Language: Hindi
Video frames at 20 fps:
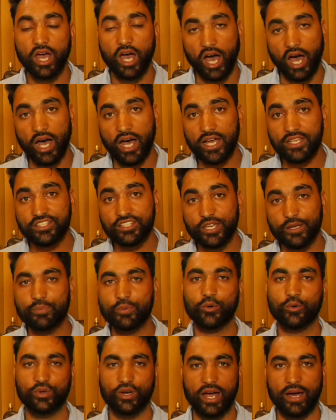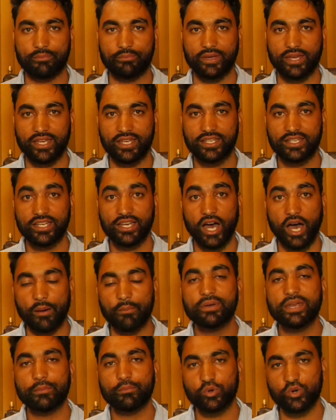आज के प्रोग्राम में
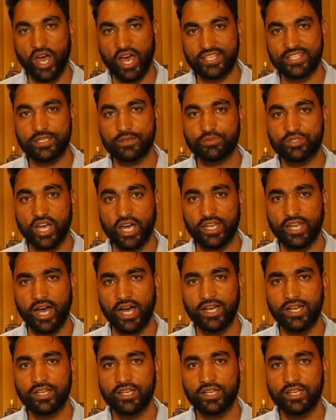हमने मुनासिब जाना